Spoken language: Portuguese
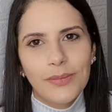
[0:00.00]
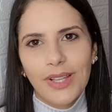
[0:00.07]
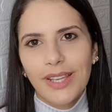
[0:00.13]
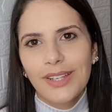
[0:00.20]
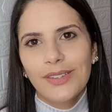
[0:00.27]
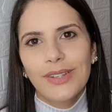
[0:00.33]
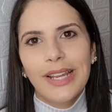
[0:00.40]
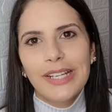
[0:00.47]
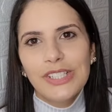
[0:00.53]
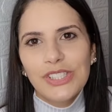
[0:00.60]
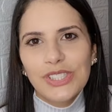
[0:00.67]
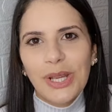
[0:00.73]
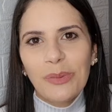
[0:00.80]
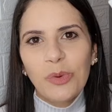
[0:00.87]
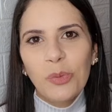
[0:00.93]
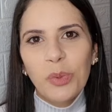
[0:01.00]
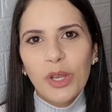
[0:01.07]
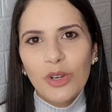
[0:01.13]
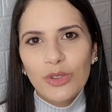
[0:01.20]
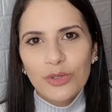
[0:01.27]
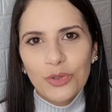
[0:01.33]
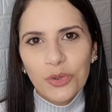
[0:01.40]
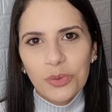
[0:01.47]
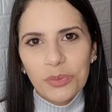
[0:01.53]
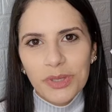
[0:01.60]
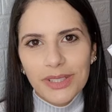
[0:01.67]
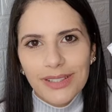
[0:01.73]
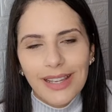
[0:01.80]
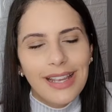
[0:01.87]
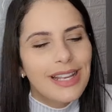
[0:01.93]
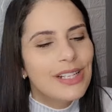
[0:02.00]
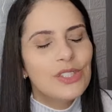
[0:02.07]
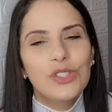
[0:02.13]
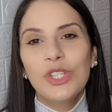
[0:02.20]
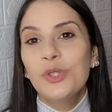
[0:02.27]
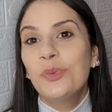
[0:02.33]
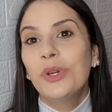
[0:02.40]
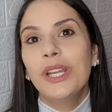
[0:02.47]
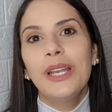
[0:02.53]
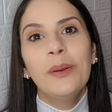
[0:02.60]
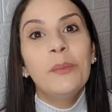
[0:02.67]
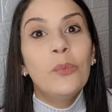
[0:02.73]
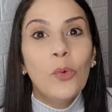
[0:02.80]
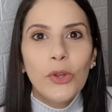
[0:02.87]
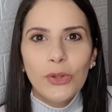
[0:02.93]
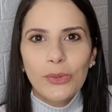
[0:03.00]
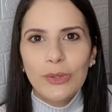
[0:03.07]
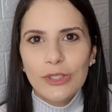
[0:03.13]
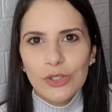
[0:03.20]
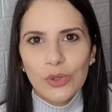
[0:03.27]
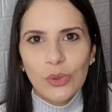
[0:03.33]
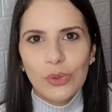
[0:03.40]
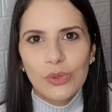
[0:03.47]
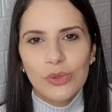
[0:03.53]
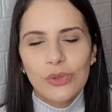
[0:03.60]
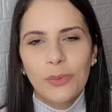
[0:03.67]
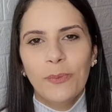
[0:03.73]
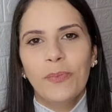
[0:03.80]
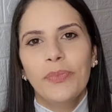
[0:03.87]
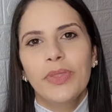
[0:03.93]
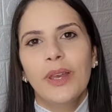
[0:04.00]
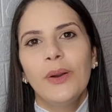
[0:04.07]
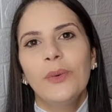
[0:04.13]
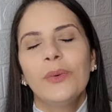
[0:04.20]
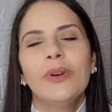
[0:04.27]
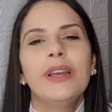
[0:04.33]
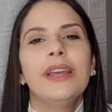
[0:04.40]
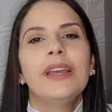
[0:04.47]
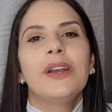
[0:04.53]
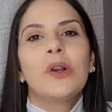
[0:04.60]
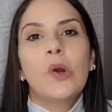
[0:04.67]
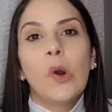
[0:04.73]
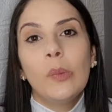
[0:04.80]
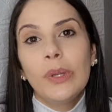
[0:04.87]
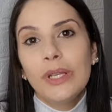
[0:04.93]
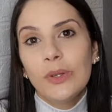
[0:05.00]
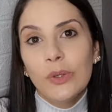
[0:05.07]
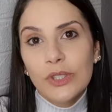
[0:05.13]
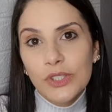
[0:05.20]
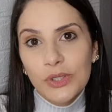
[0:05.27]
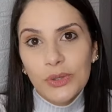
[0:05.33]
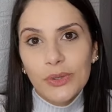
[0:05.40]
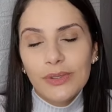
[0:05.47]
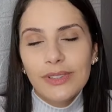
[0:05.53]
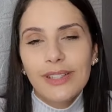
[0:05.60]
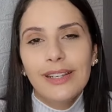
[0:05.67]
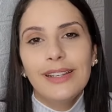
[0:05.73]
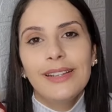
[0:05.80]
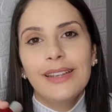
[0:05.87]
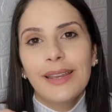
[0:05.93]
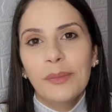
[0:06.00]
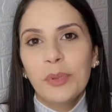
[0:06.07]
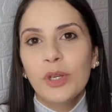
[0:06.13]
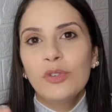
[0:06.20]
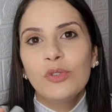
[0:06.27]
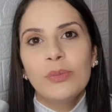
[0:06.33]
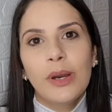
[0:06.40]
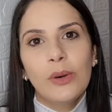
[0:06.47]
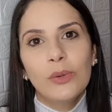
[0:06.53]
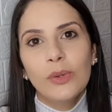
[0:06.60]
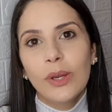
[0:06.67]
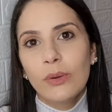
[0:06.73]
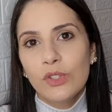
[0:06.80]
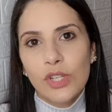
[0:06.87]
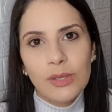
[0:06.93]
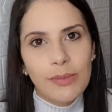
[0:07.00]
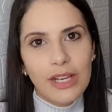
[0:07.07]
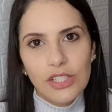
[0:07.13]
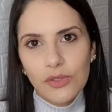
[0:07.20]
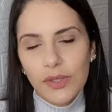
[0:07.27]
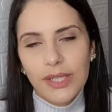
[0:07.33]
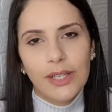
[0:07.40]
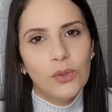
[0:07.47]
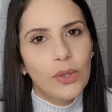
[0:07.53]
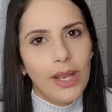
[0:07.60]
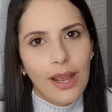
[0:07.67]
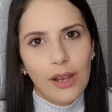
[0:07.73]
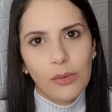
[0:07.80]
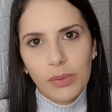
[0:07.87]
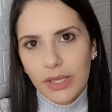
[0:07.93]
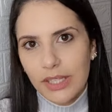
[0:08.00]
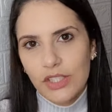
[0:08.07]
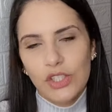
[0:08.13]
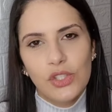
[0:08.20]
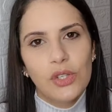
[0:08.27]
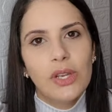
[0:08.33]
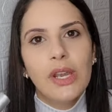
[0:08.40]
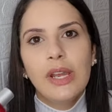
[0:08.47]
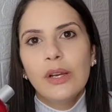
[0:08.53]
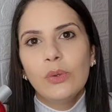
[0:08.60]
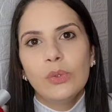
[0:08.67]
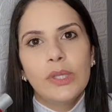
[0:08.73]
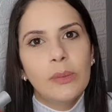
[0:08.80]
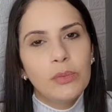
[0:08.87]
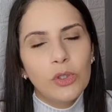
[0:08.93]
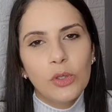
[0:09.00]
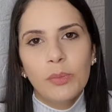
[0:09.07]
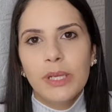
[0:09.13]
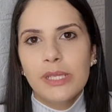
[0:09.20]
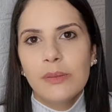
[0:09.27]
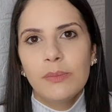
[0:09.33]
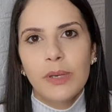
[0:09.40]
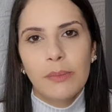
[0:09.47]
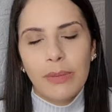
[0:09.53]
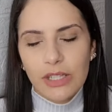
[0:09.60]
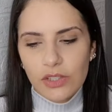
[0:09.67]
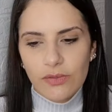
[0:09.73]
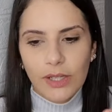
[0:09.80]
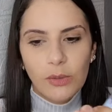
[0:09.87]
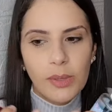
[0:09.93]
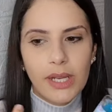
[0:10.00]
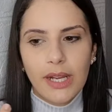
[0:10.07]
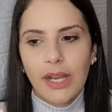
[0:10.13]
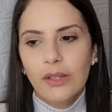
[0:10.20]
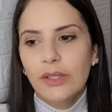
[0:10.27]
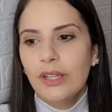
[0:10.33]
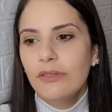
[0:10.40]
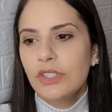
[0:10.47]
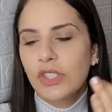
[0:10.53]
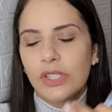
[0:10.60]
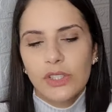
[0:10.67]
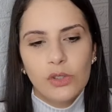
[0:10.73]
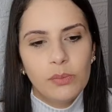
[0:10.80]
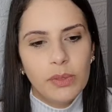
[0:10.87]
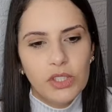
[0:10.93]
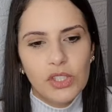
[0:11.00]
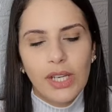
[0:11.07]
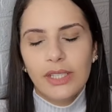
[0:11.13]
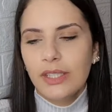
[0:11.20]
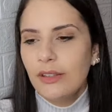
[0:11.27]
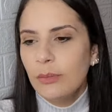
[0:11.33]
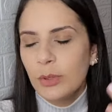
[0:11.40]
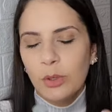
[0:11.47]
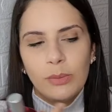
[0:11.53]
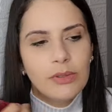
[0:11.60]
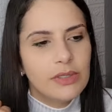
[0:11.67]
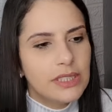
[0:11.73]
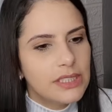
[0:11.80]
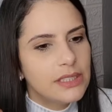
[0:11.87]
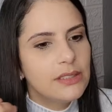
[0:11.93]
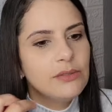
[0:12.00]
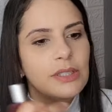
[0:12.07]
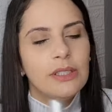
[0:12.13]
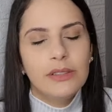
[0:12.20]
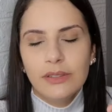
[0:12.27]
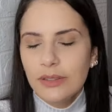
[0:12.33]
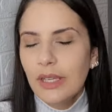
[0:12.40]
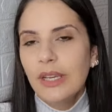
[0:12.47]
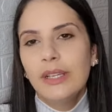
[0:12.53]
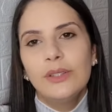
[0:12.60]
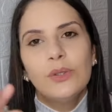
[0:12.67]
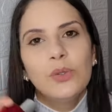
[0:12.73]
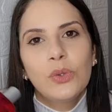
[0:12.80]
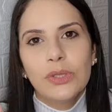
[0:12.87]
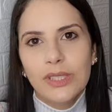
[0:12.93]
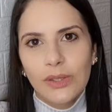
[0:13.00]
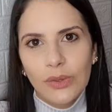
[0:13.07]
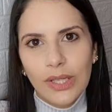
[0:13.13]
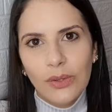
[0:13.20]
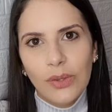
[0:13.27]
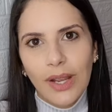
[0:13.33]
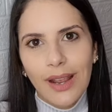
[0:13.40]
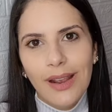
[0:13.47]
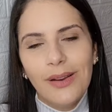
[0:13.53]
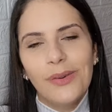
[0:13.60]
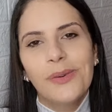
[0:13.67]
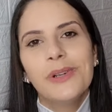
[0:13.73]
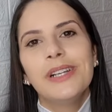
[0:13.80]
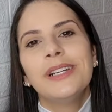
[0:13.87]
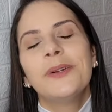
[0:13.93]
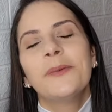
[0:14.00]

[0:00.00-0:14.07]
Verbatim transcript: Querendo gastar meu perfume. Gente, porque ele é muito gostoso. Então, como ele gostou, ele quer perfumar o lugar onde ele mais fica, no carro. Porque a gente, o tempo todo pra cima e pra baixo, vai no mercado, leva as crianças no pediatra, leva pra tomar vacina e vai tudo quanto é lugar no carro.